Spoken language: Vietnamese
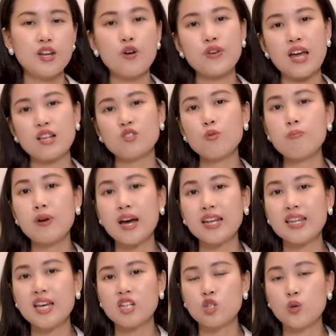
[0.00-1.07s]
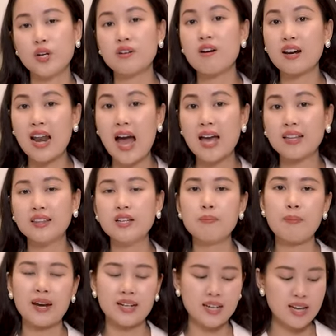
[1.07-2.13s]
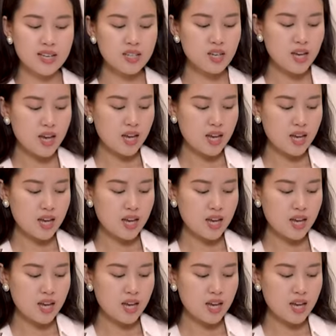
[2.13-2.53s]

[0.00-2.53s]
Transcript: Điều này giúp ngăn nhiệt truyền ngược lại từ mặt kính